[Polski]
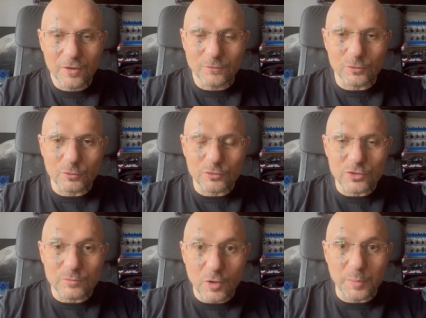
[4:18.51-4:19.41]
W związku z
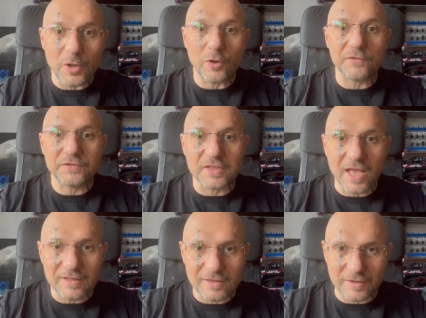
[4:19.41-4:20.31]
czym dopiero
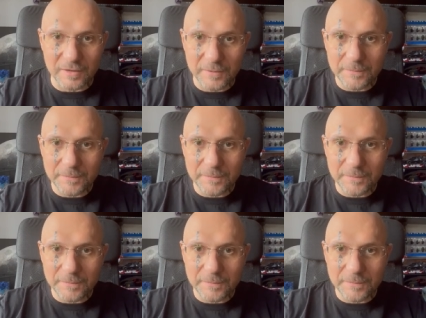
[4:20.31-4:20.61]
wtedy,